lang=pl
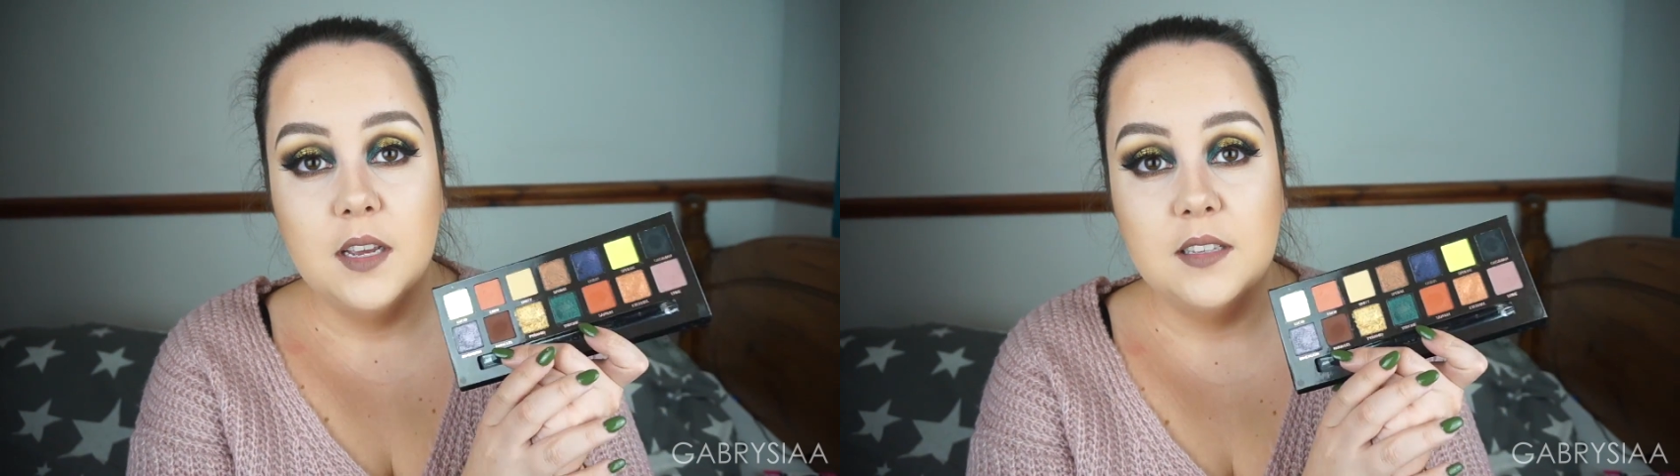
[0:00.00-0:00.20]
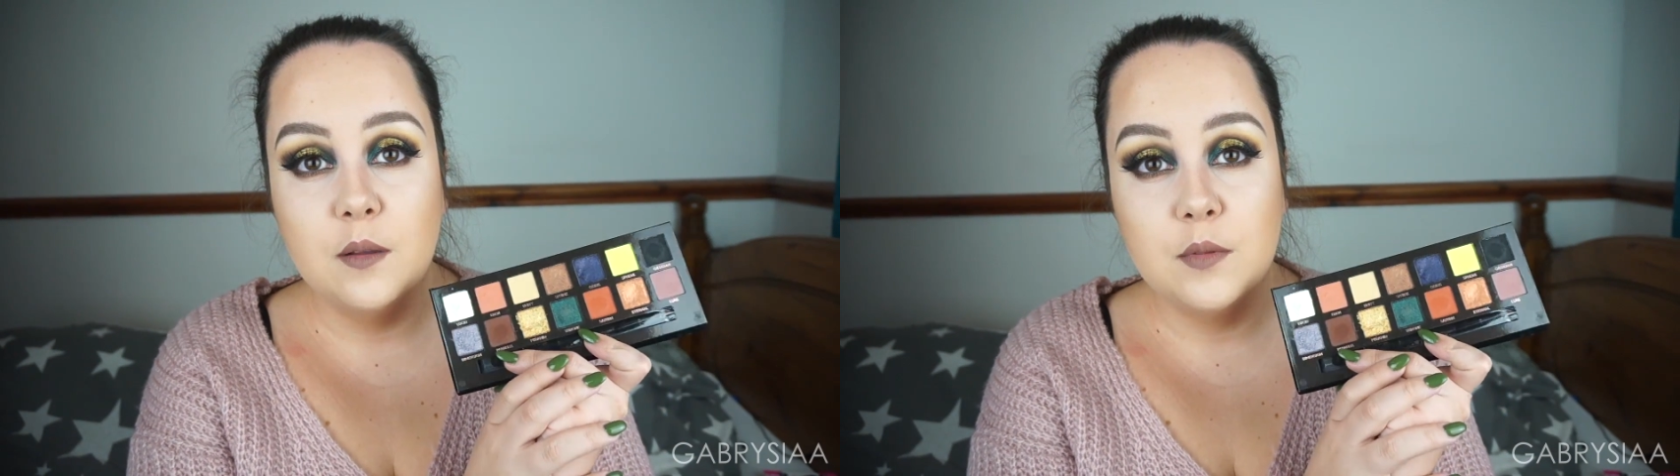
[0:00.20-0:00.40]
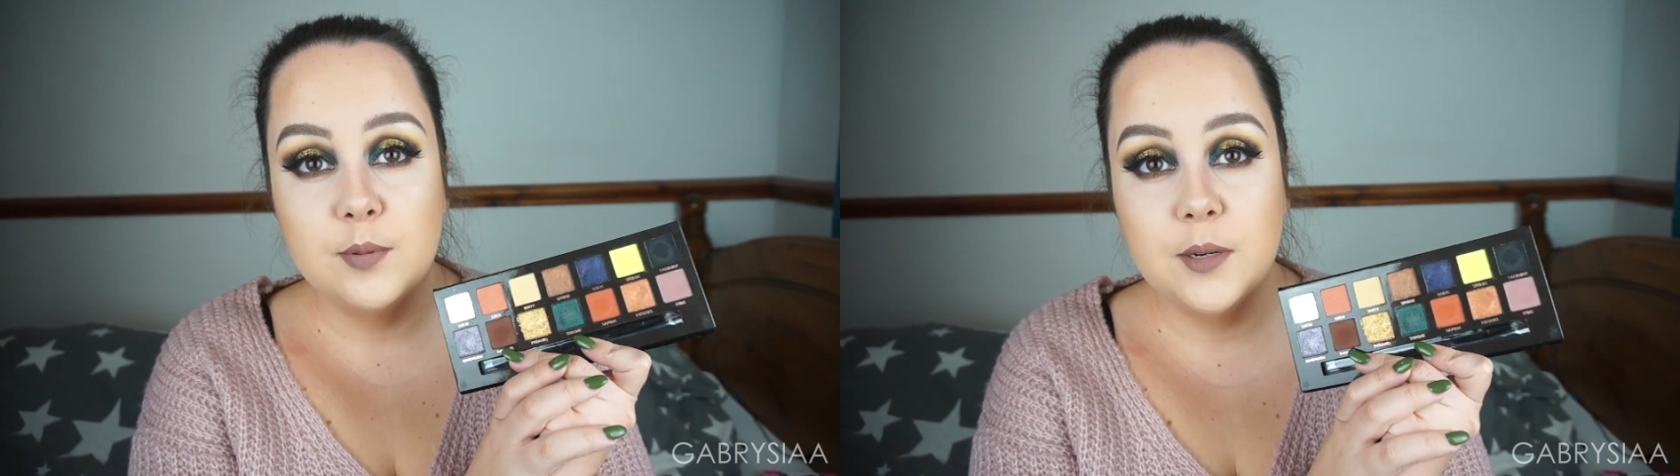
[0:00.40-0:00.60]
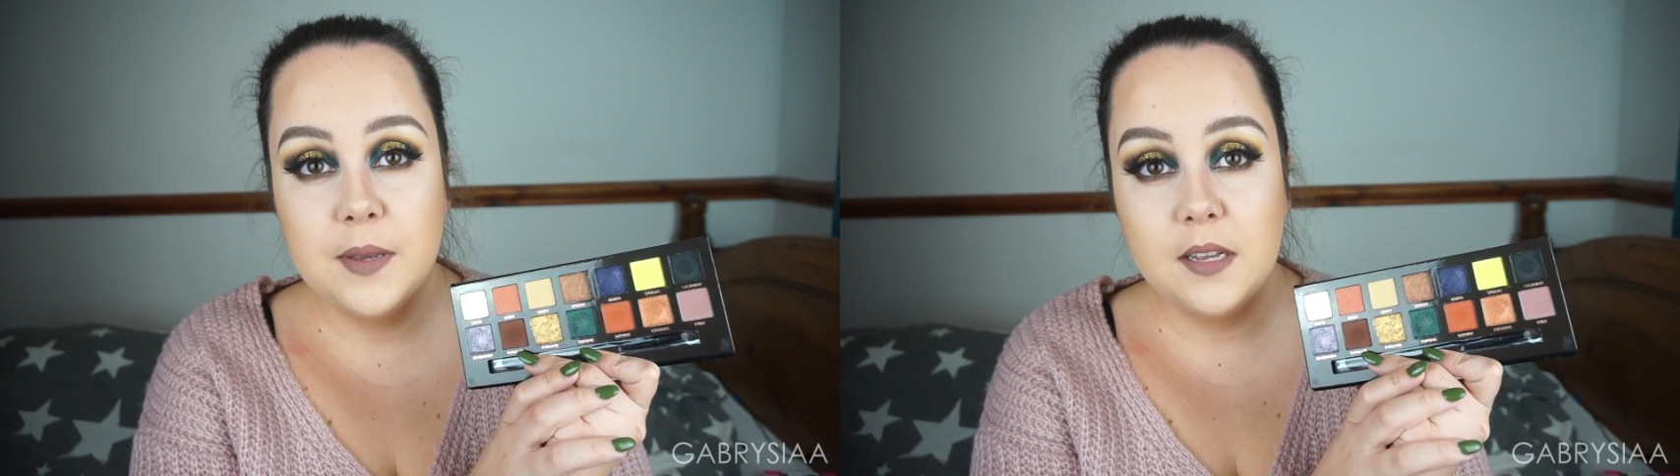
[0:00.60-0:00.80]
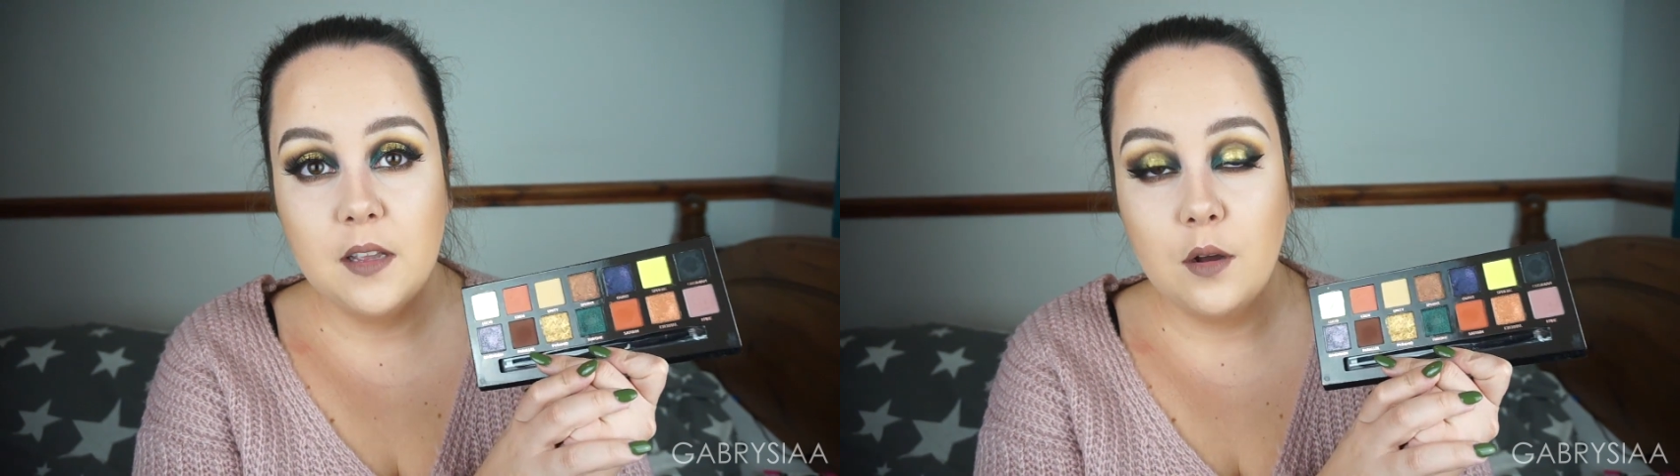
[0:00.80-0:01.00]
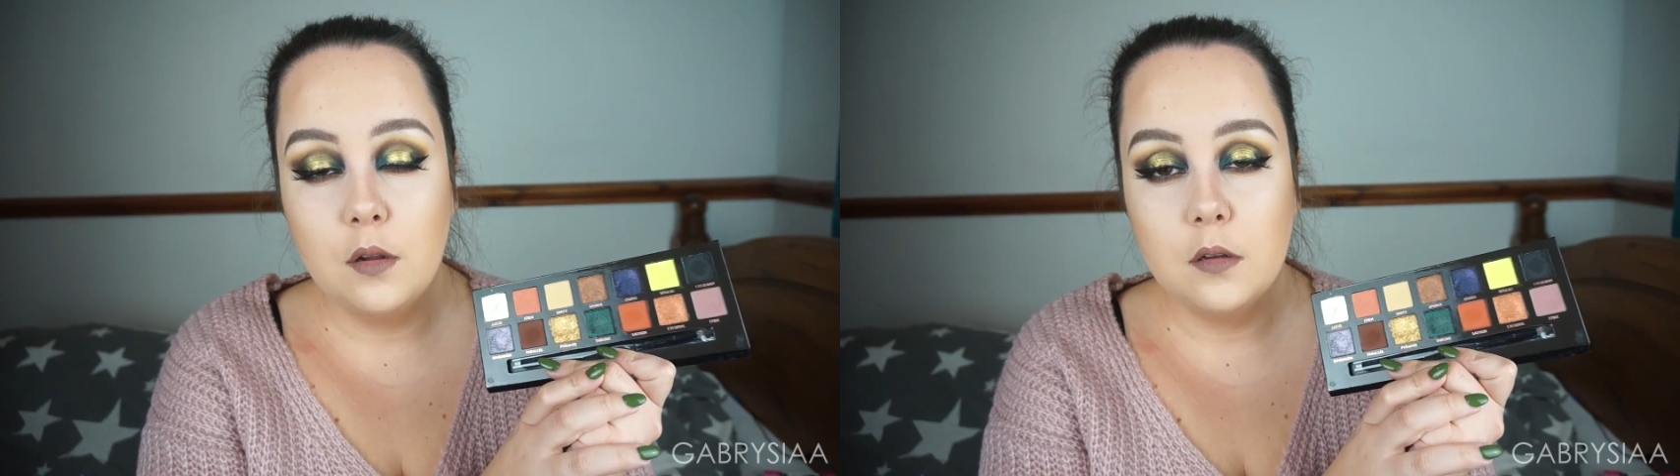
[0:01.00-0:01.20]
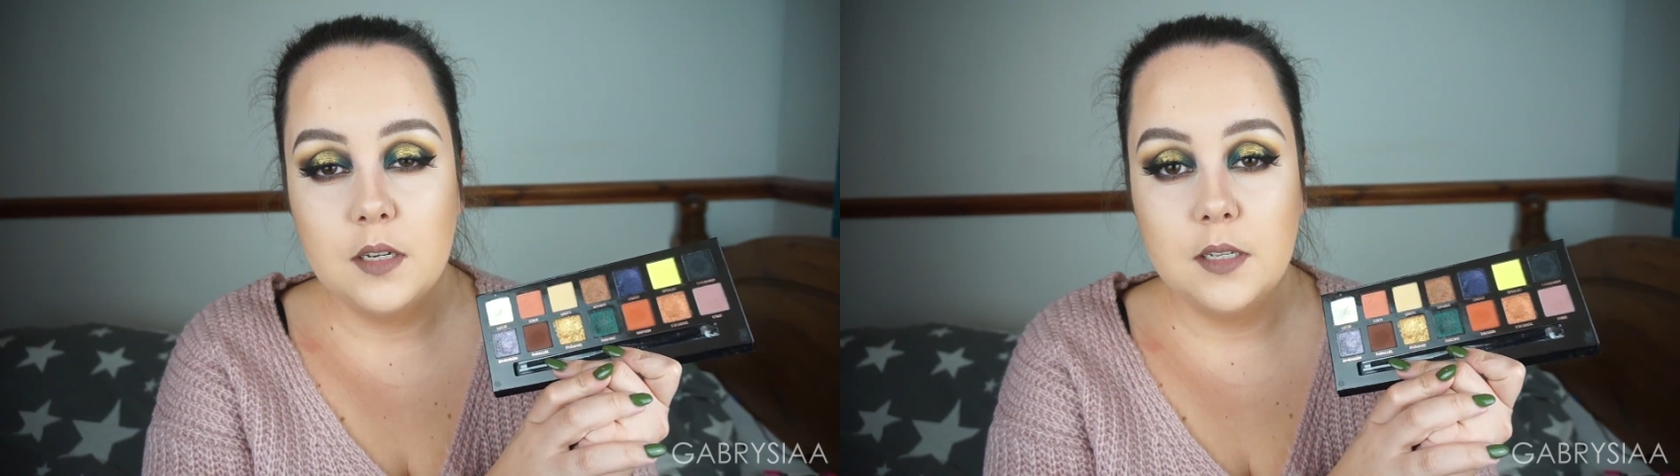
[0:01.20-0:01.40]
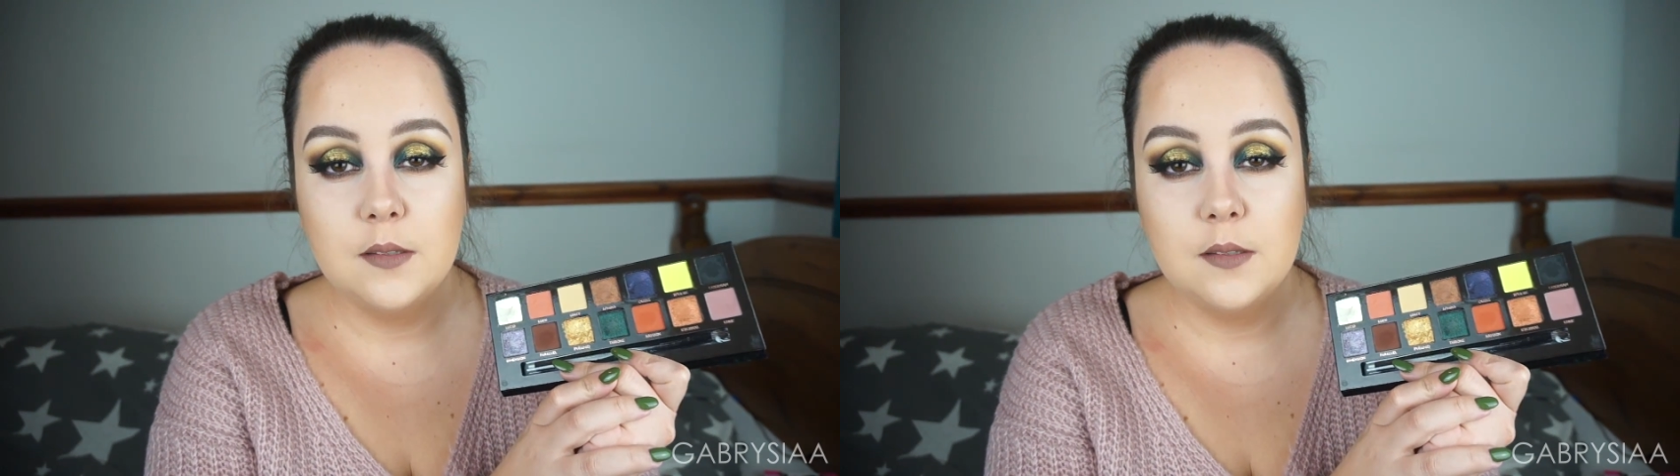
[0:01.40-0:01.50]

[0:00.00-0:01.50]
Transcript: i są to przepiękne kolory,